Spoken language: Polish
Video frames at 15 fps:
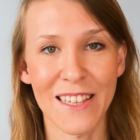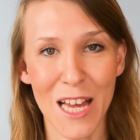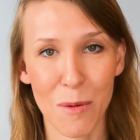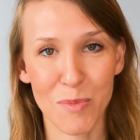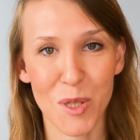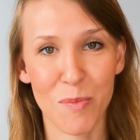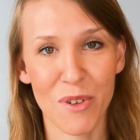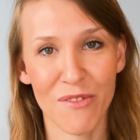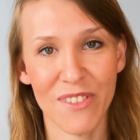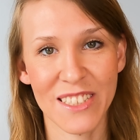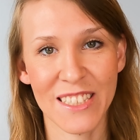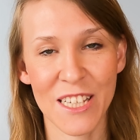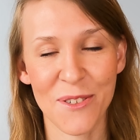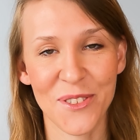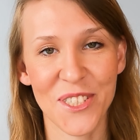Ja
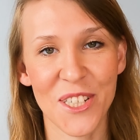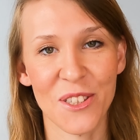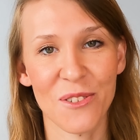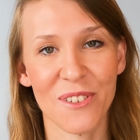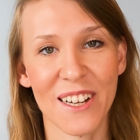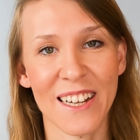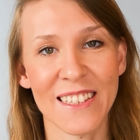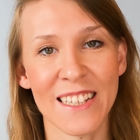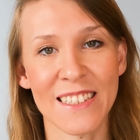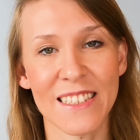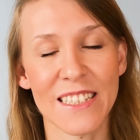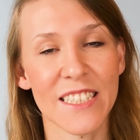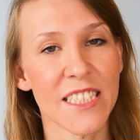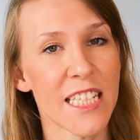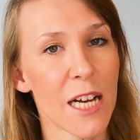przeprowadzając się do
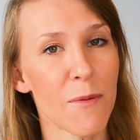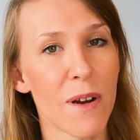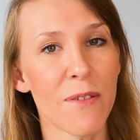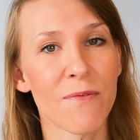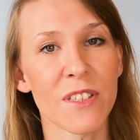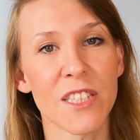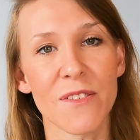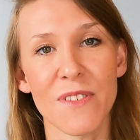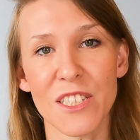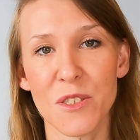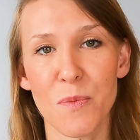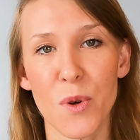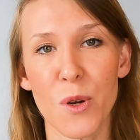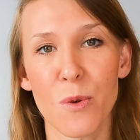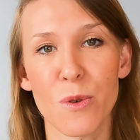Kanady chciałam widywać
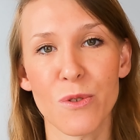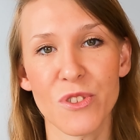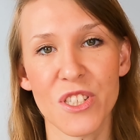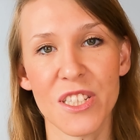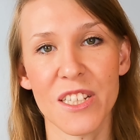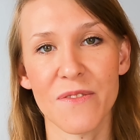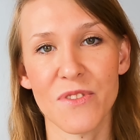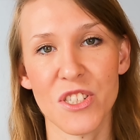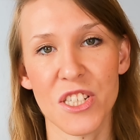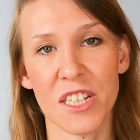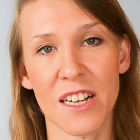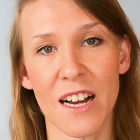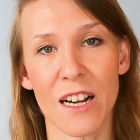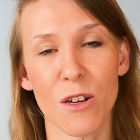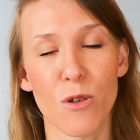moją rodzinę w
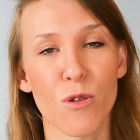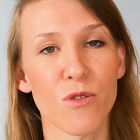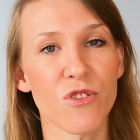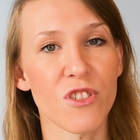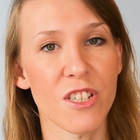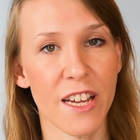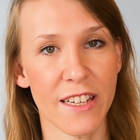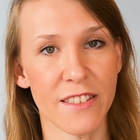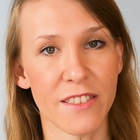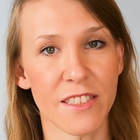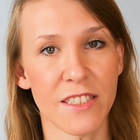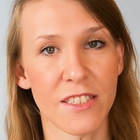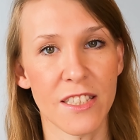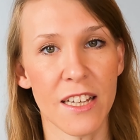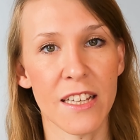Chicago
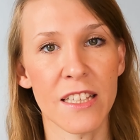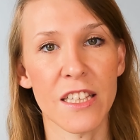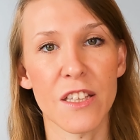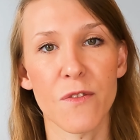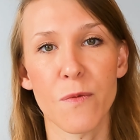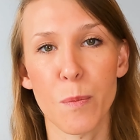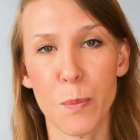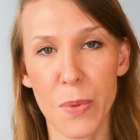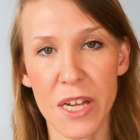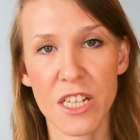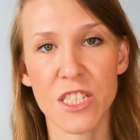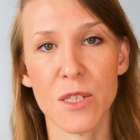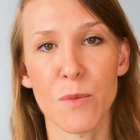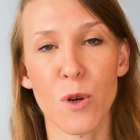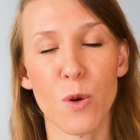częściej i w
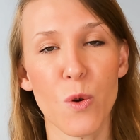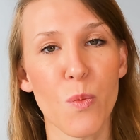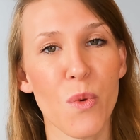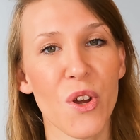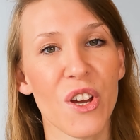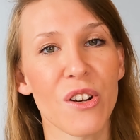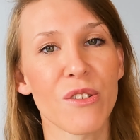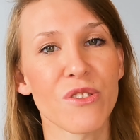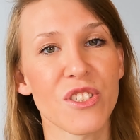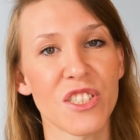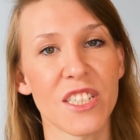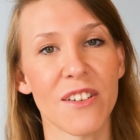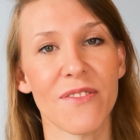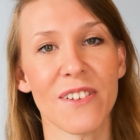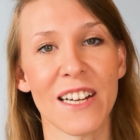pierwszym roku mojego
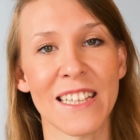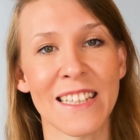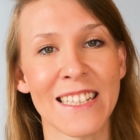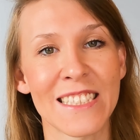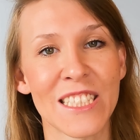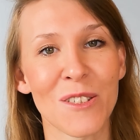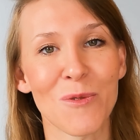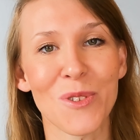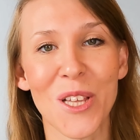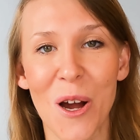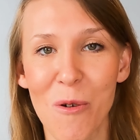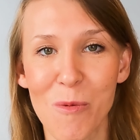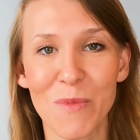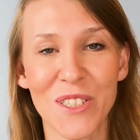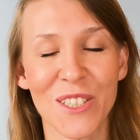życia w Kanadzie
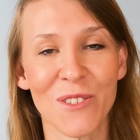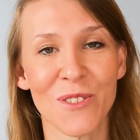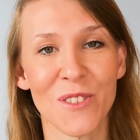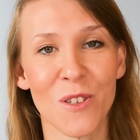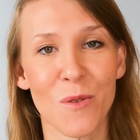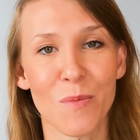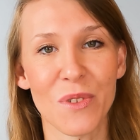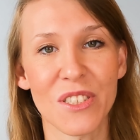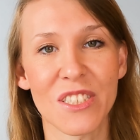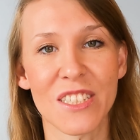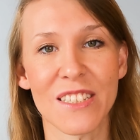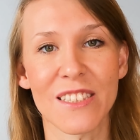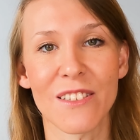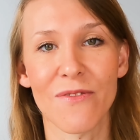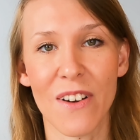udało mi się to zrobić
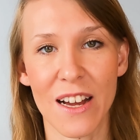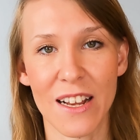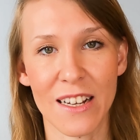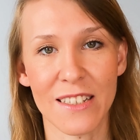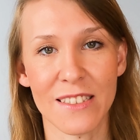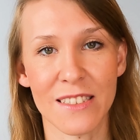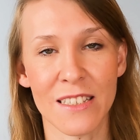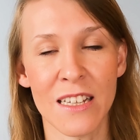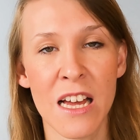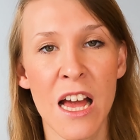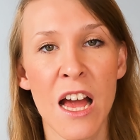dwa razy.